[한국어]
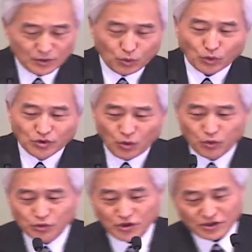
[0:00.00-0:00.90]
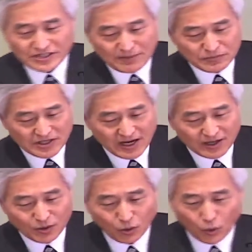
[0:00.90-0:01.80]
고린도 후서
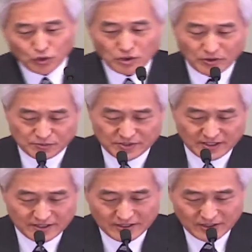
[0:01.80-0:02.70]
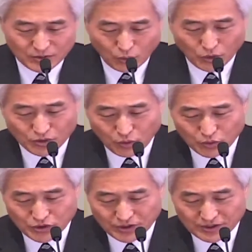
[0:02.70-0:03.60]
3장 5절 보십시다. 고린도
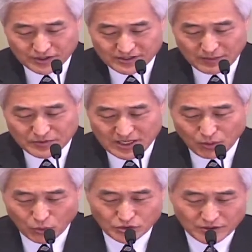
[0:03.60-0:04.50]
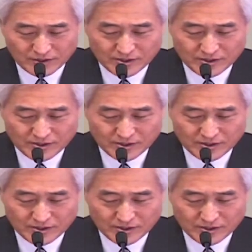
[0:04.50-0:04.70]
후서 3장 5절.